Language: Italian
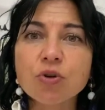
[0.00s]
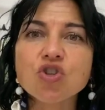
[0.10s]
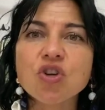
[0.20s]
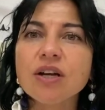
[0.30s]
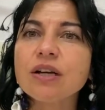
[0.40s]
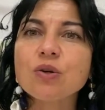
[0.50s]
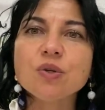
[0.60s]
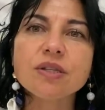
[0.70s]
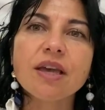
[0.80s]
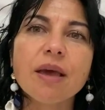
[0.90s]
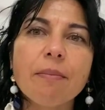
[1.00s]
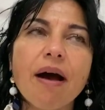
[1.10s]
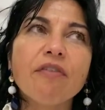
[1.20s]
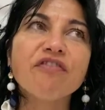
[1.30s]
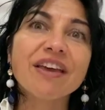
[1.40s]
poi c'è anche lo
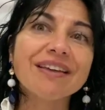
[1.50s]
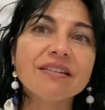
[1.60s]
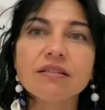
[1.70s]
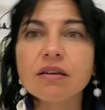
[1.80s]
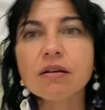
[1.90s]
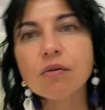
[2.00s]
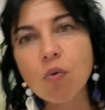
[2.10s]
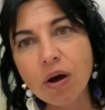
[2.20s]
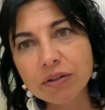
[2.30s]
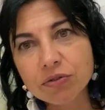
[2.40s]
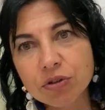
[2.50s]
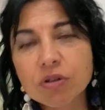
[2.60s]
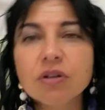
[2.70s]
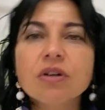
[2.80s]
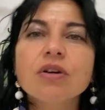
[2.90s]
schema
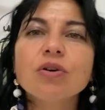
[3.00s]
24,